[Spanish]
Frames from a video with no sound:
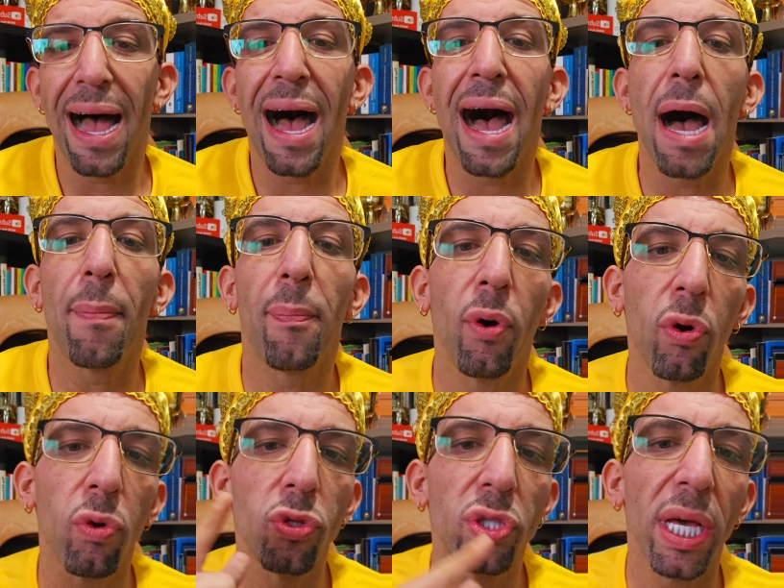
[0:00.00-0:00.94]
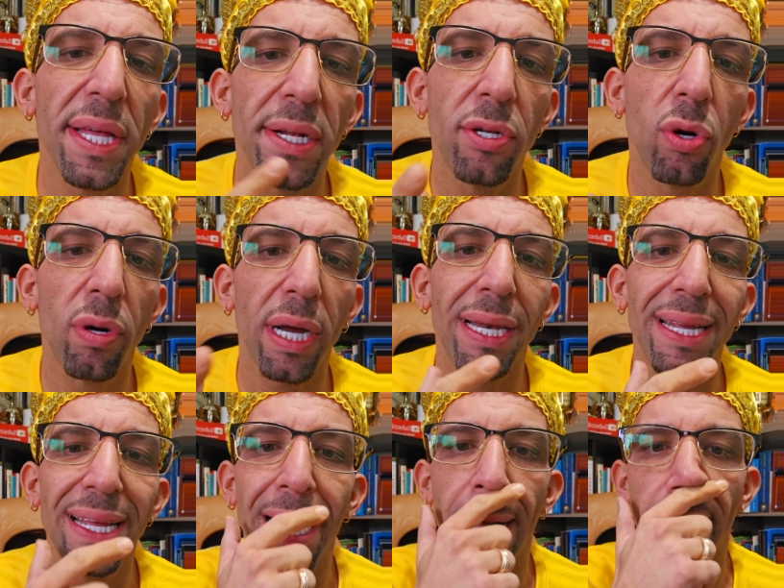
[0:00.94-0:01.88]
Ah, porque ustedes no
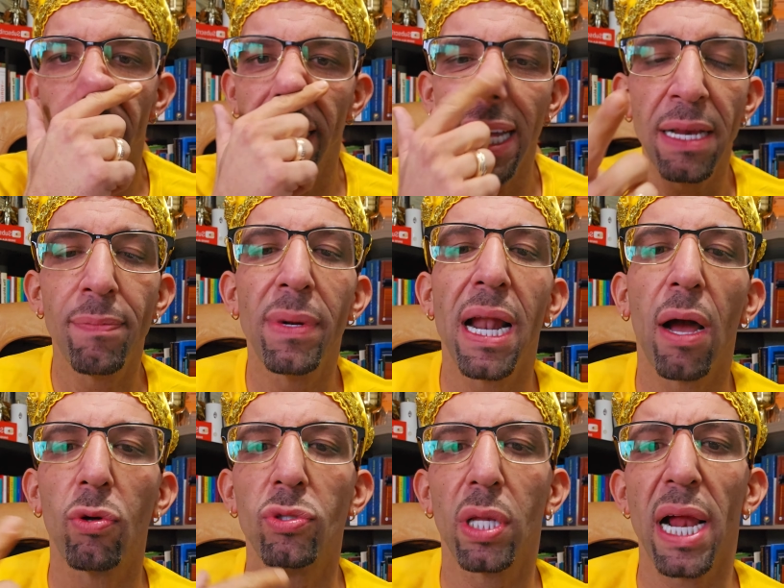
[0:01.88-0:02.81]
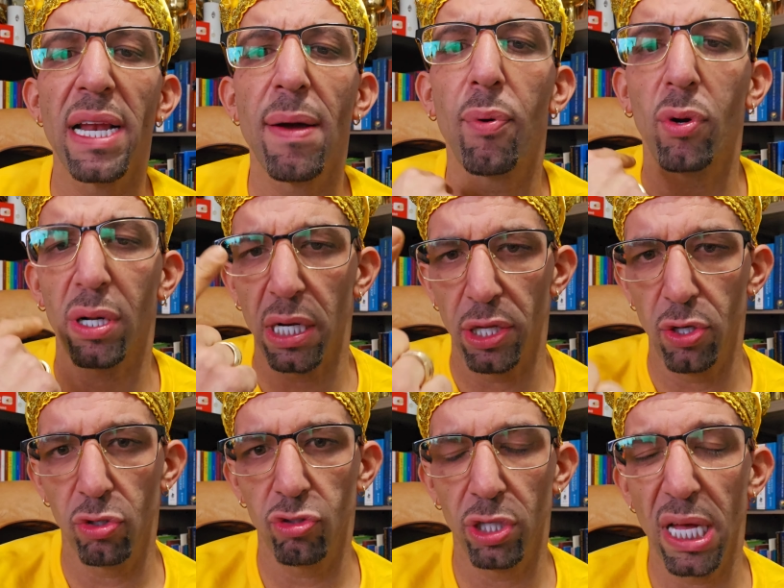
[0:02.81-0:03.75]
querían irme a la contraria por
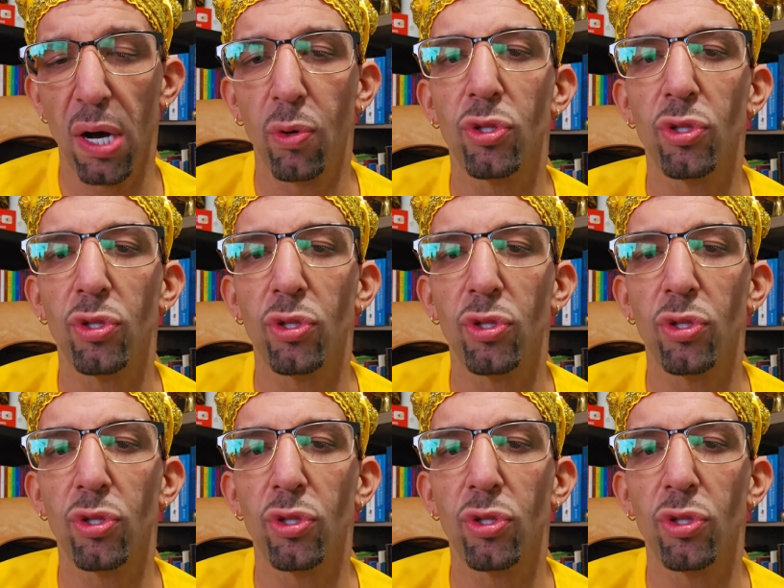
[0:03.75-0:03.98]
religiosidad,